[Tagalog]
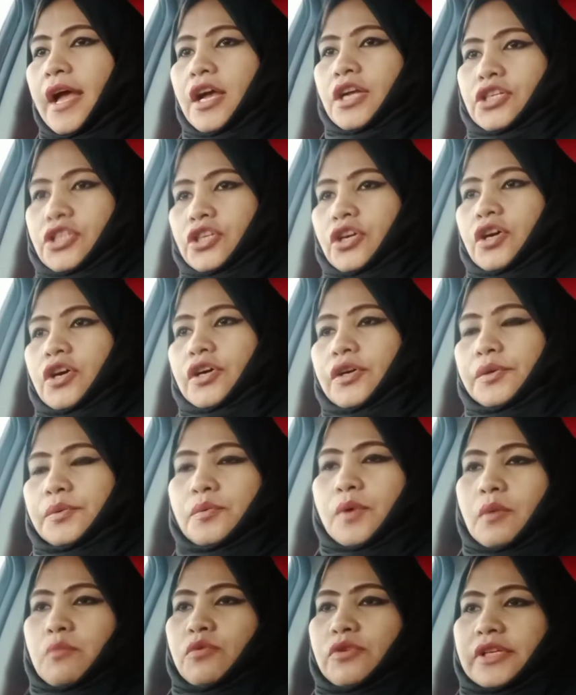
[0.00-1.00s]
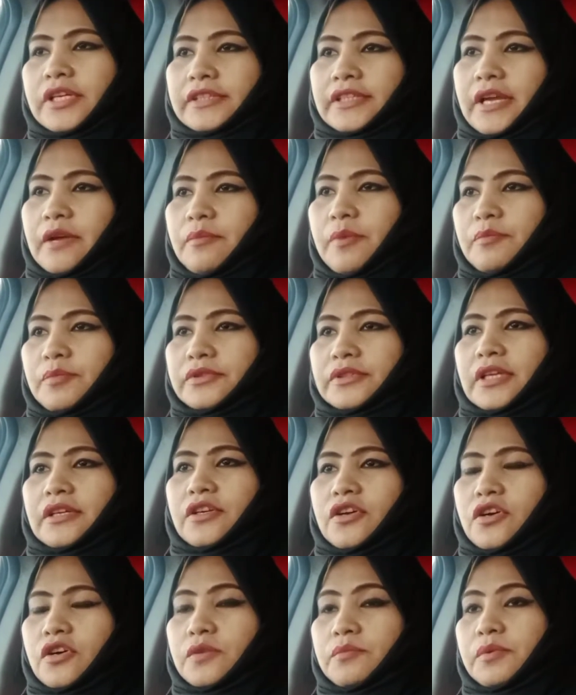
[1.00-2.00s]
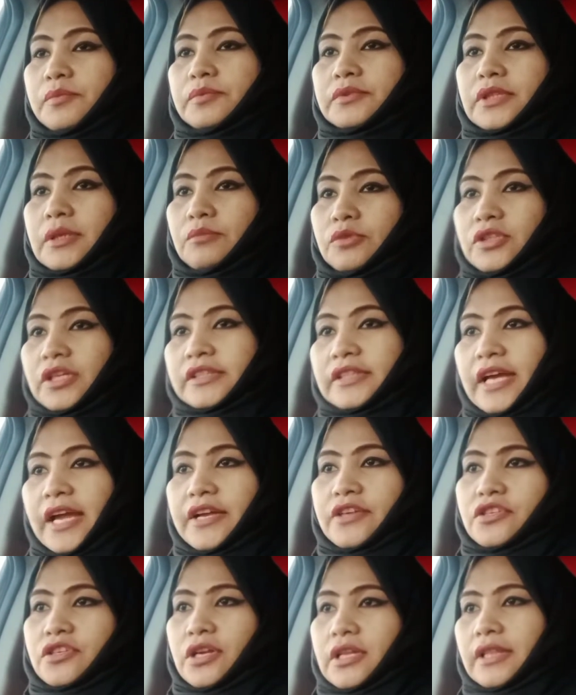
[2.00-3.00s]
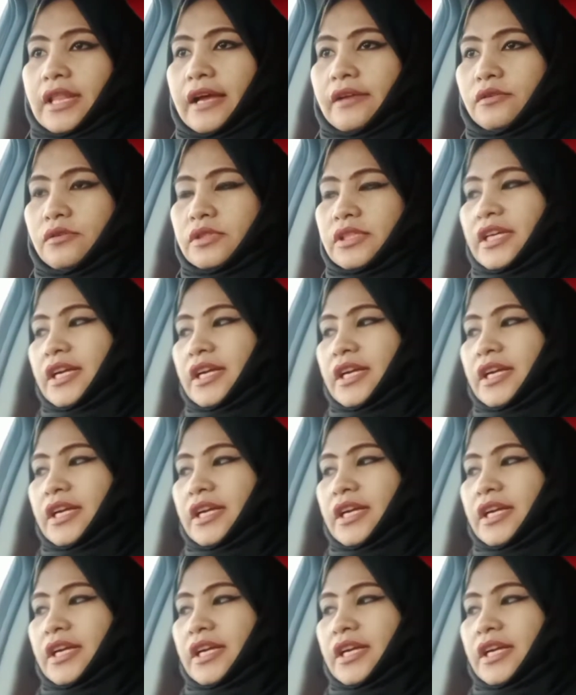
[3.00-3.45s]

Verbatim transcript: So, wag muna tayo pupunta doon. Pupunta muna tayo sa tanong ni